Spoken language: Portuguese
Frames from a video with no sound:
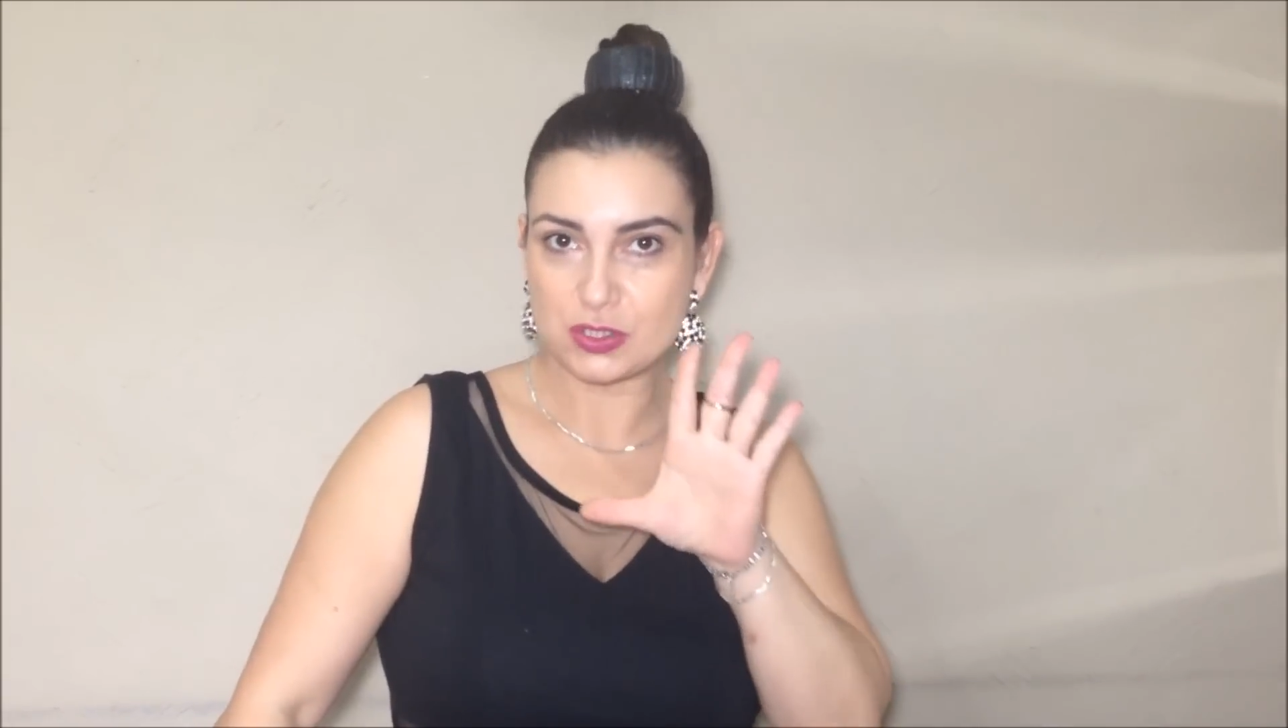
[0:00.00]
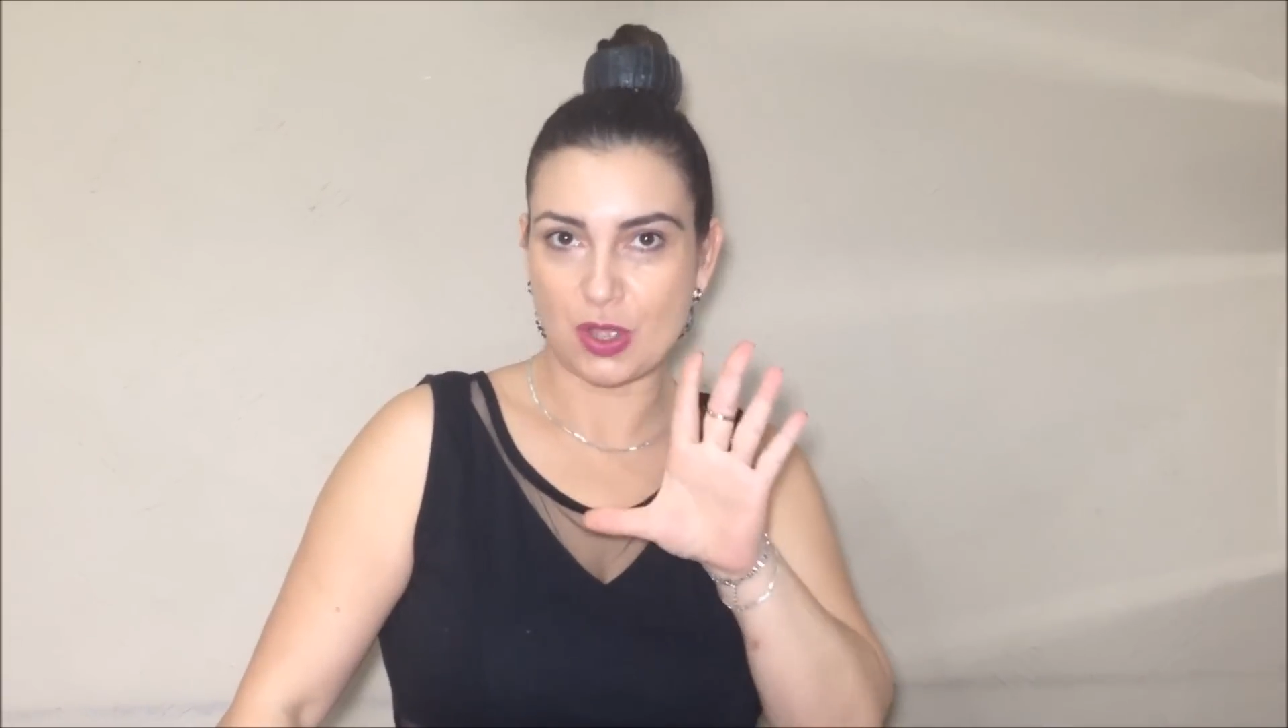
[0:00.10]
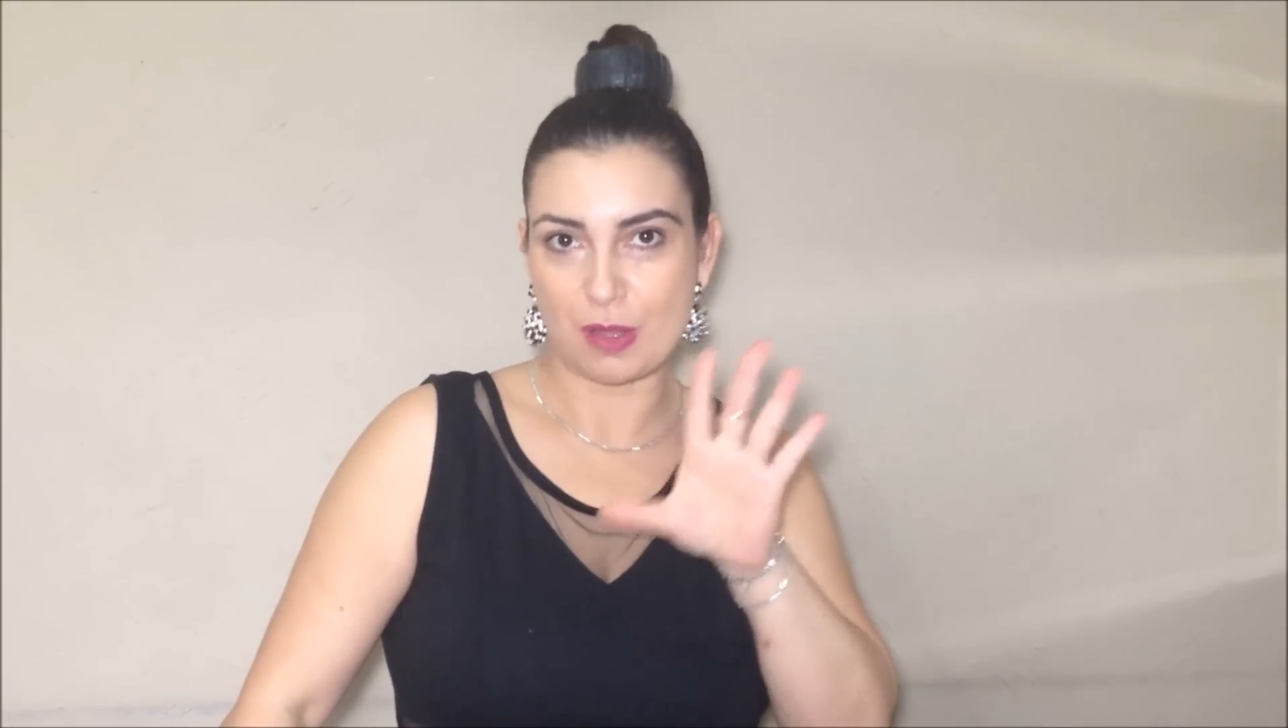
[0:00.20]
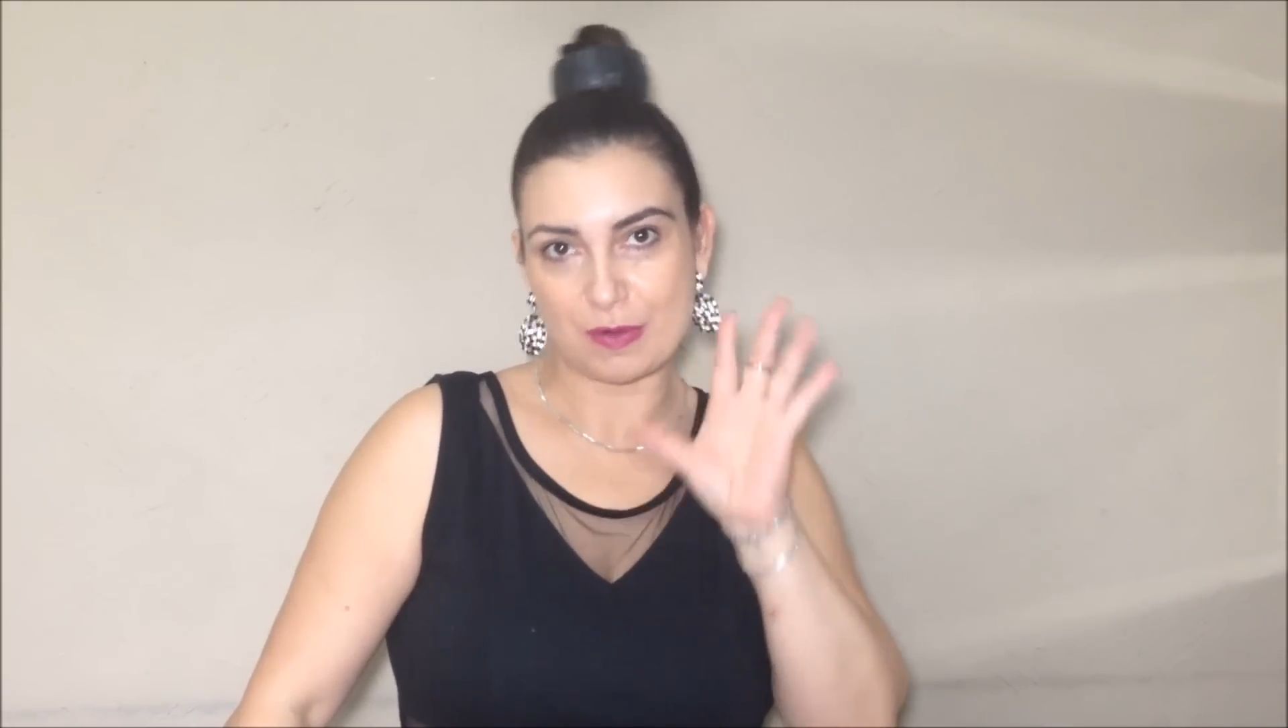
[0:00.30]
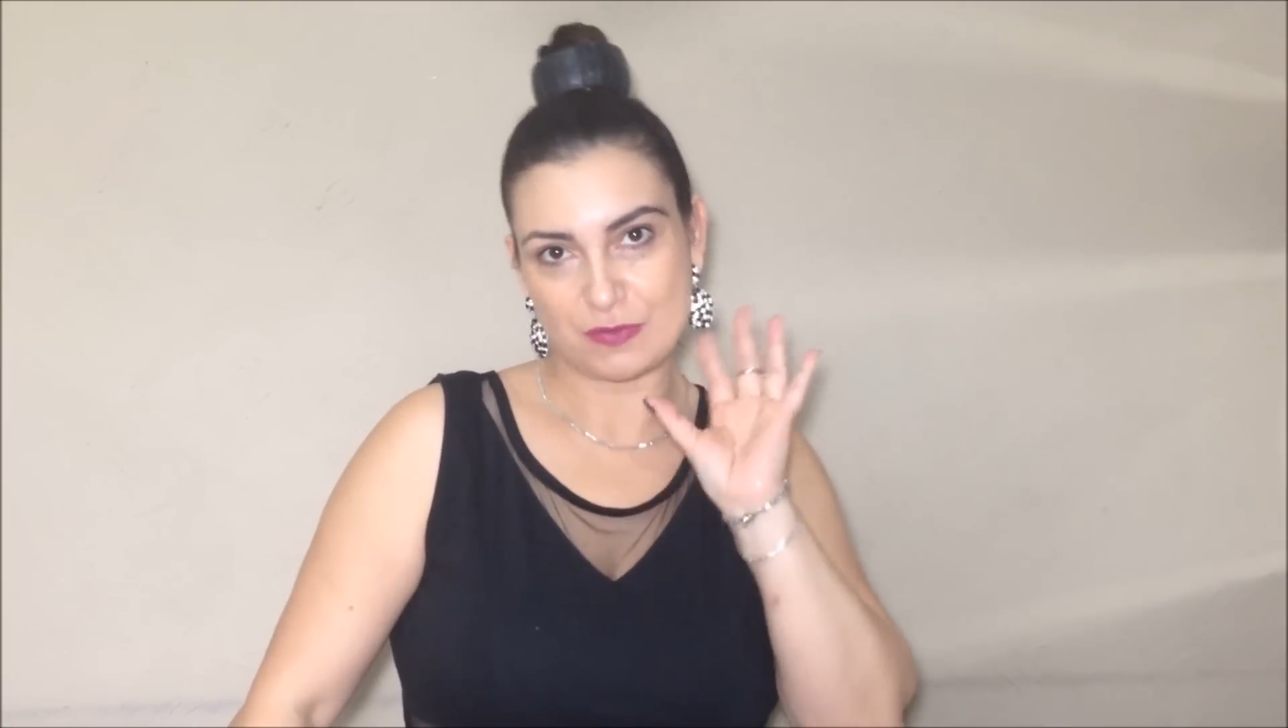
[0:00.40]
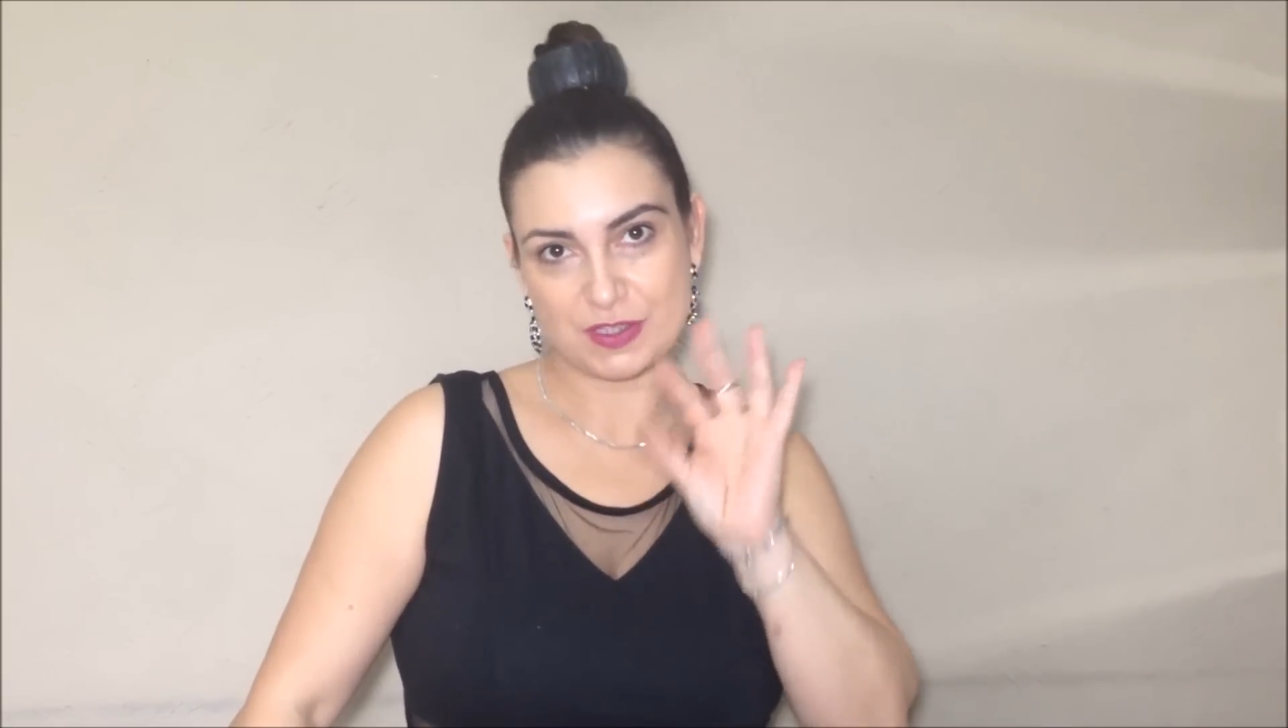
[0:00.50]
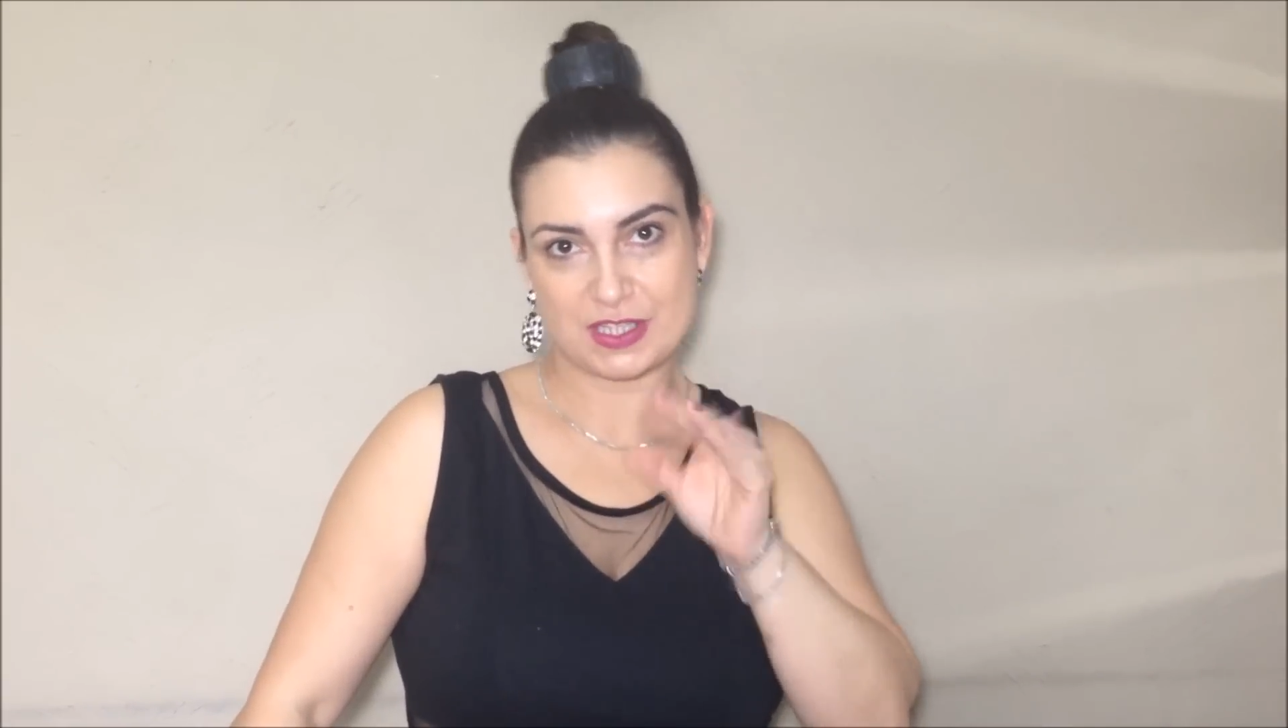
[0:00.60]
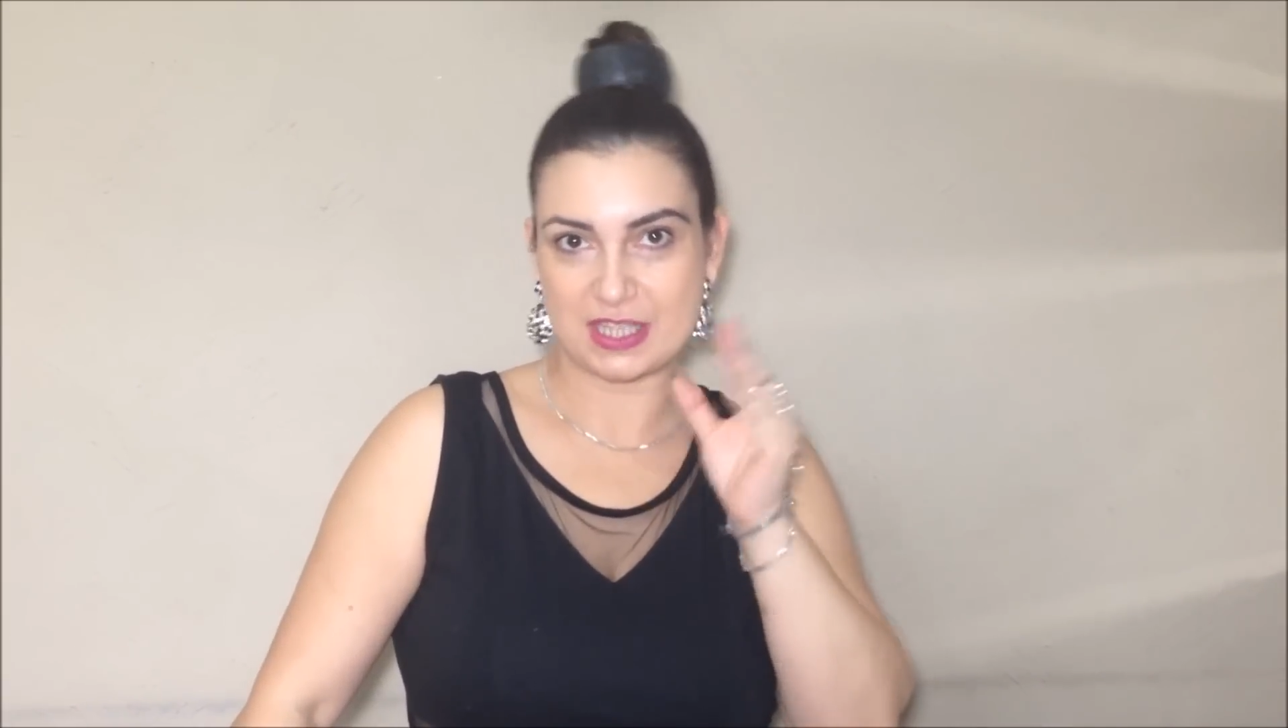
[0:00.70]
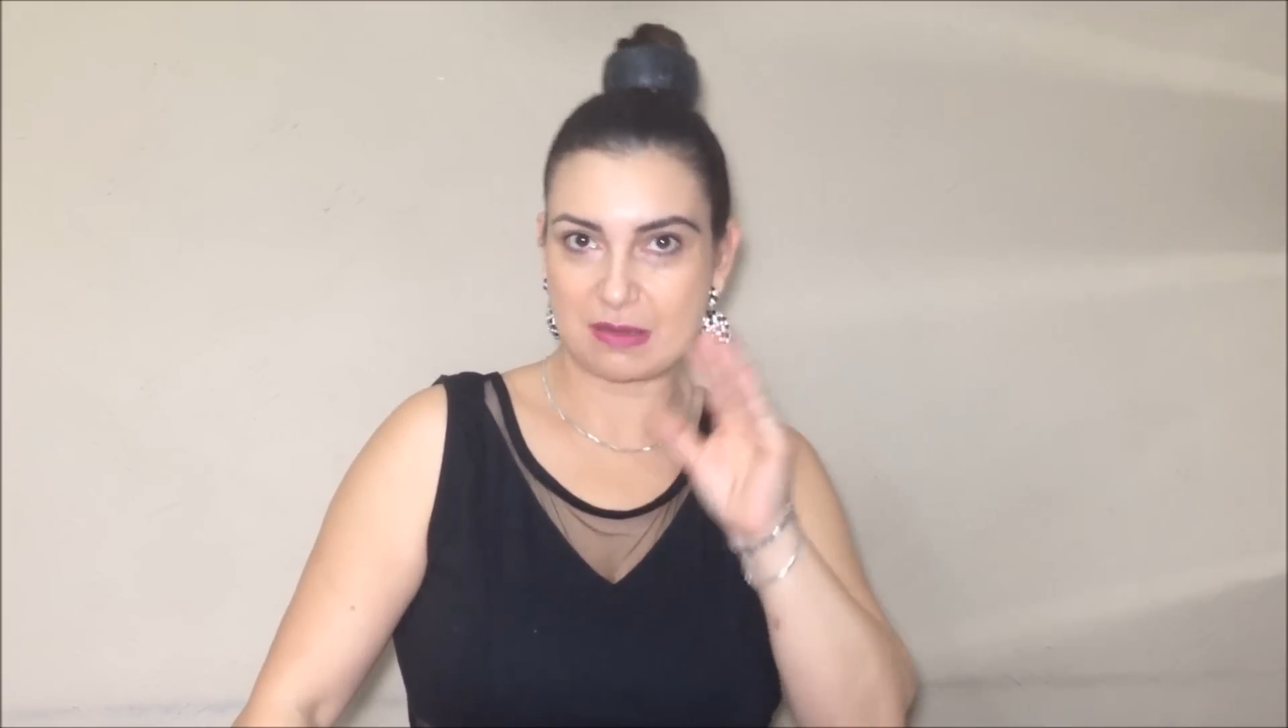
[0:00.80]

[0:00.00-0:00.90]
só para vocês